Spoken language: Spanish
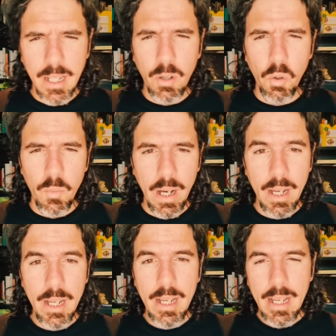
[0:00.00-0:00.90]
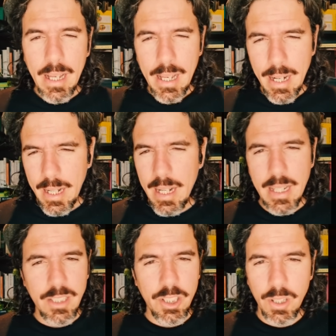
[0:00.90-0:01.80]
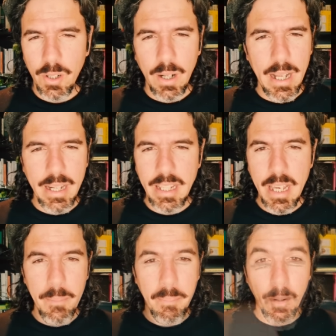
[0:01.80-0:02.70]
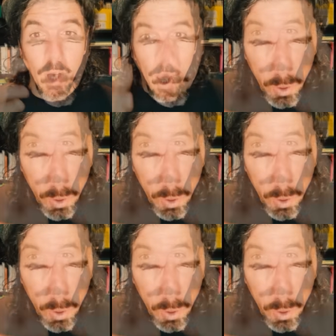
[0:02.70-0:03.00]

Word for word: de Cuba en relación con el tiempo.